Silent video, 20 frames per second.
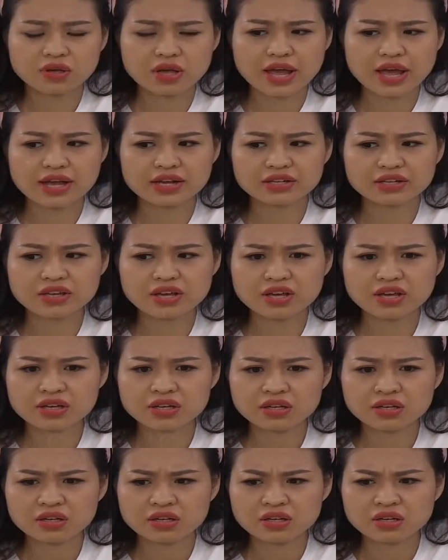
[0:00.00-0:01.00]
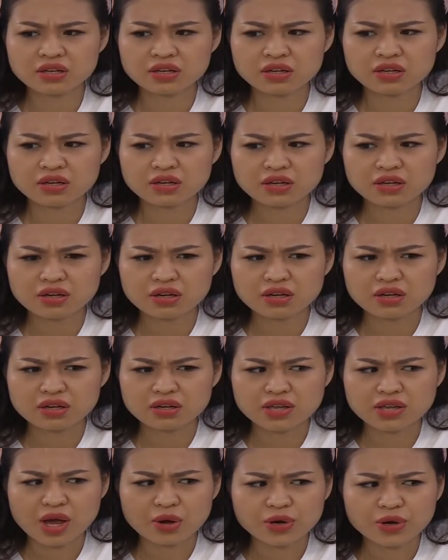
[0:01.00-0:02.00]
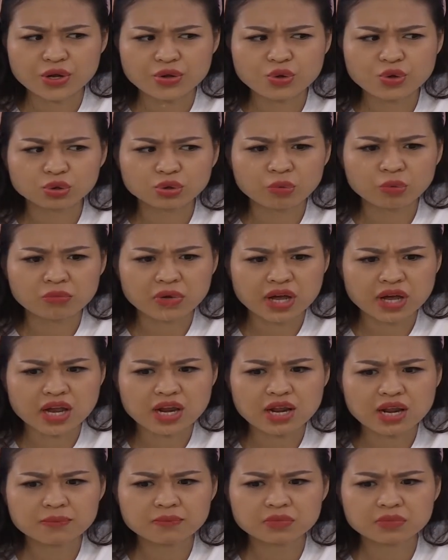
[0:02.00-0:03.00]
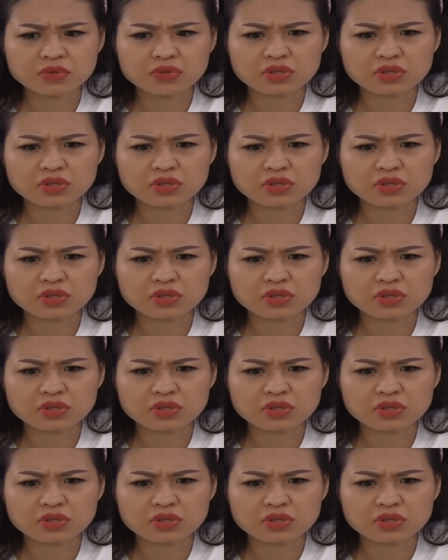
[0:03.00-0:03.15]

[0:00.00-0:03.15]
Hèn chi dạo này chú Tùng kỳ lắm.